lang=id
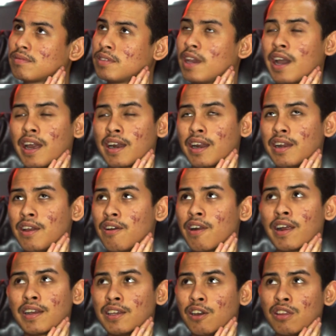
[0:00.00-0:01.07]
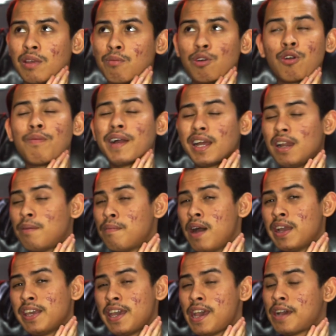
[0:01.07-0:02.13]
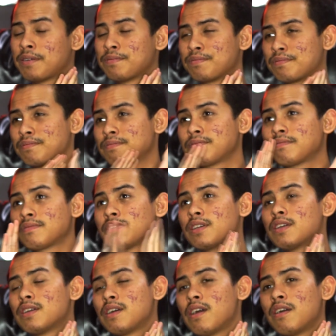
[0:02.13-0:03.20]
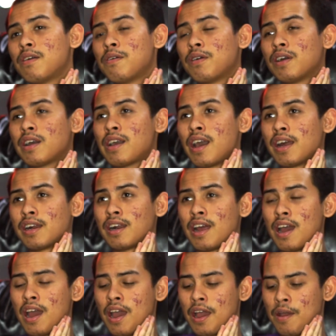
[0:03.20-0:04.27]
Ya karena dia orang Jawa Timur gue panggilnya Mbak aja ya. Karena